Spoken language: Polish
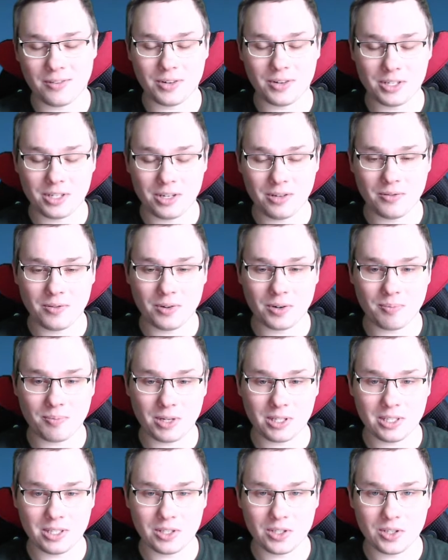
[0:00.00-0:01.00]
właśnie
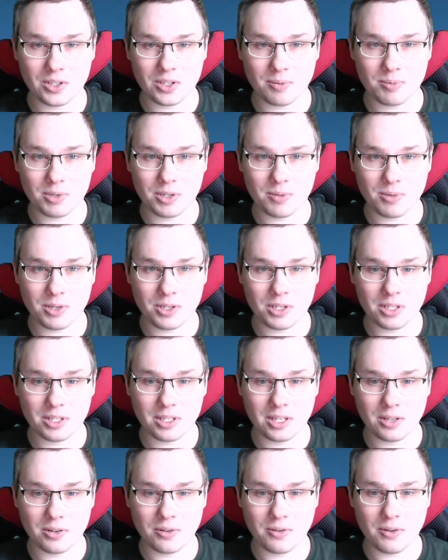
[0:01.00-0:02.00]
informacja, co tam się będzie
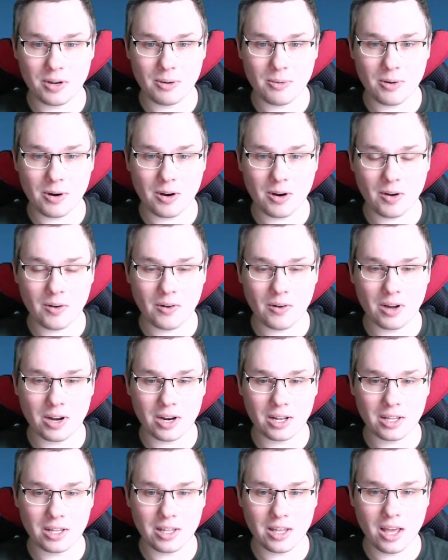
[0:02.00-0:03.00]
znajdowało, a
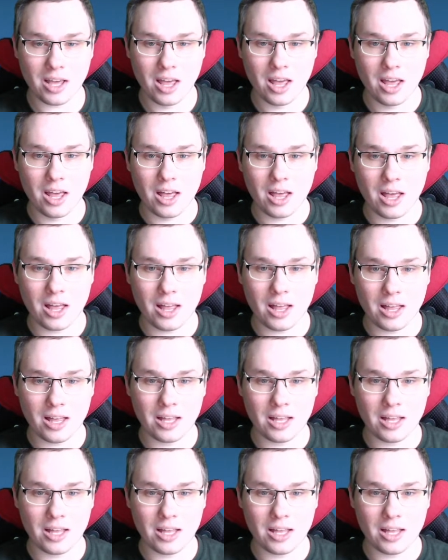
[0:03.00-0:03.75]
konkretnie y,